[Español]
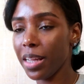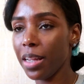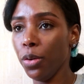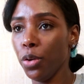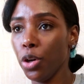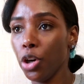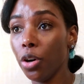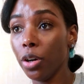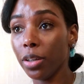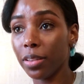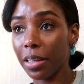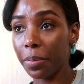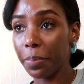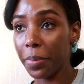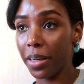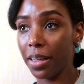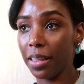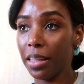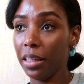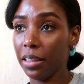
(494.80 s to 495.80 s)
Luego
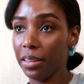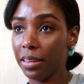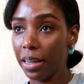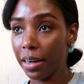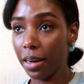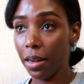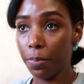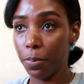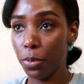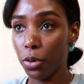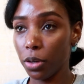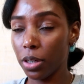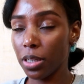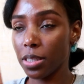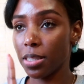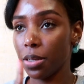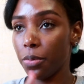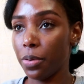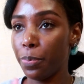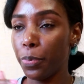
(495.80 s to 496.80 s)
terminé de editar el blog que
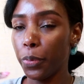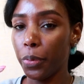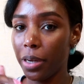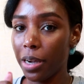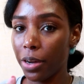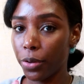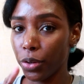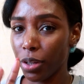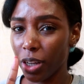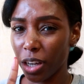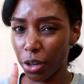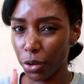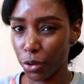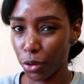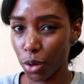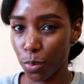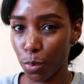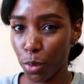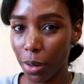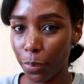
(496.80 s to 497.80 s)
se va a publicar hoy, que creo
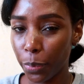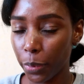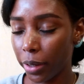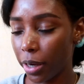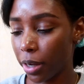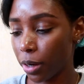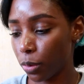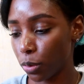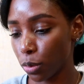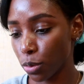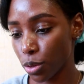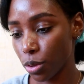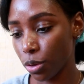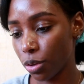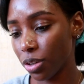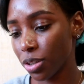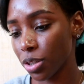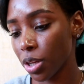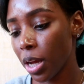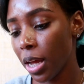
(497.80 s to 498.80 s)
que voy a publicar incluso
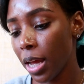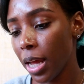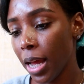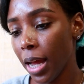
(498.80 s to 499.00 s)
dos.